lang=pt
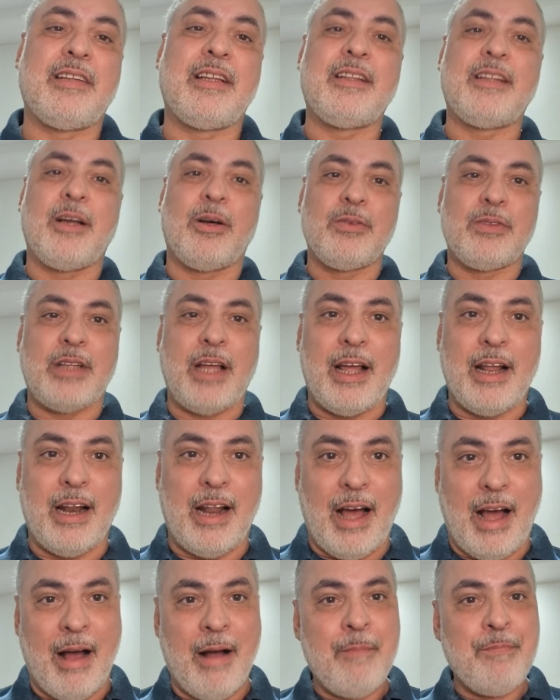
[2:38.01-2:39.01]
Então tem
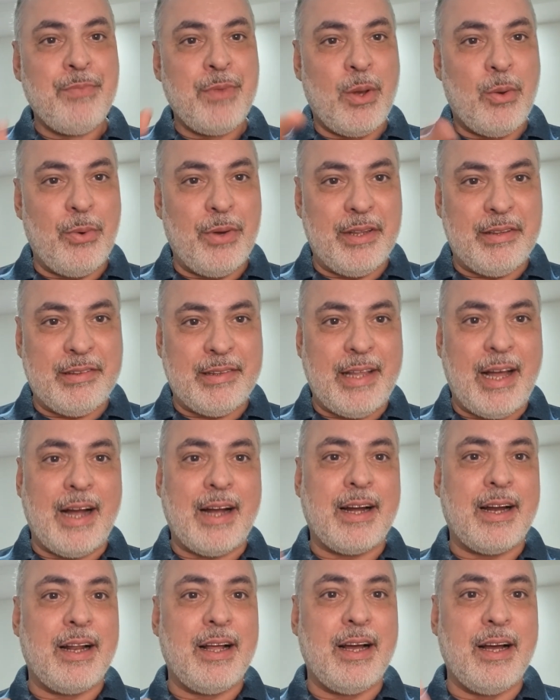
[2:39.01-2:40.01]
lá o
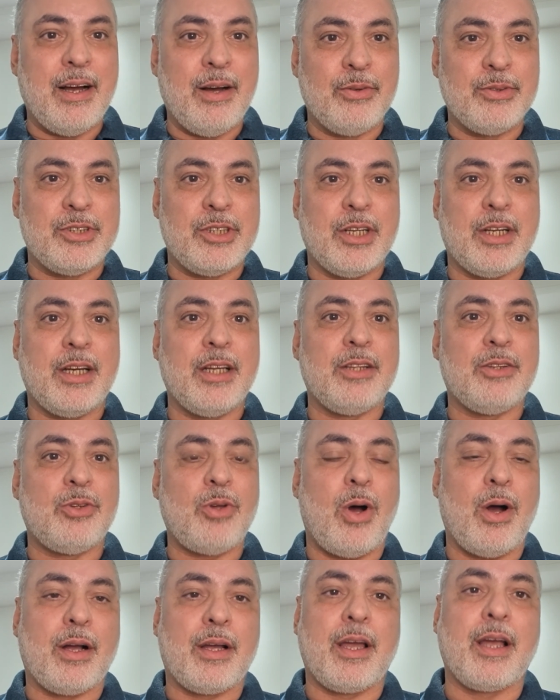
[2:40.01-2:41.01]
Instagram, o
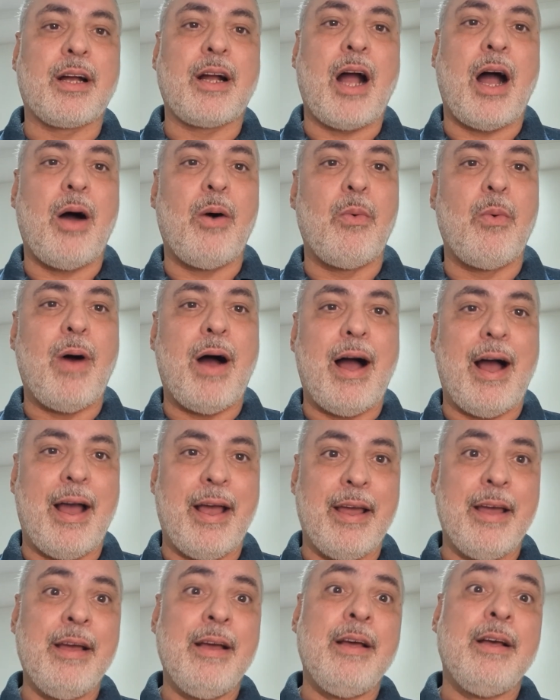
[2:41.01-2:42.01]
TikTok,
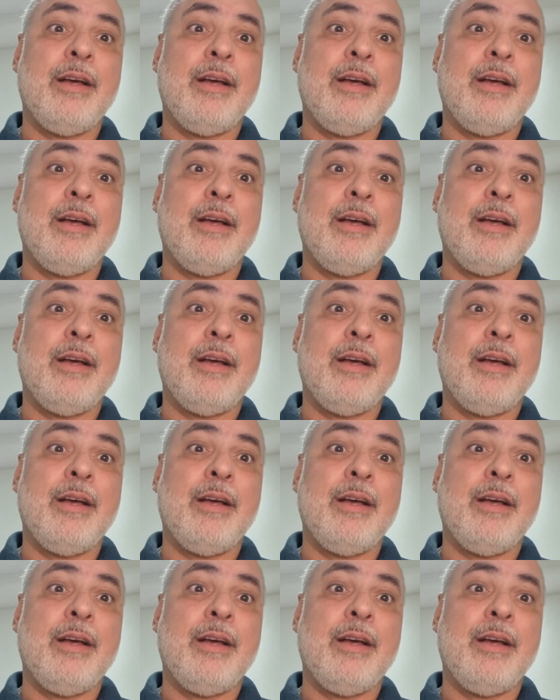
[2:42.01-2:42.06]
Kawaii,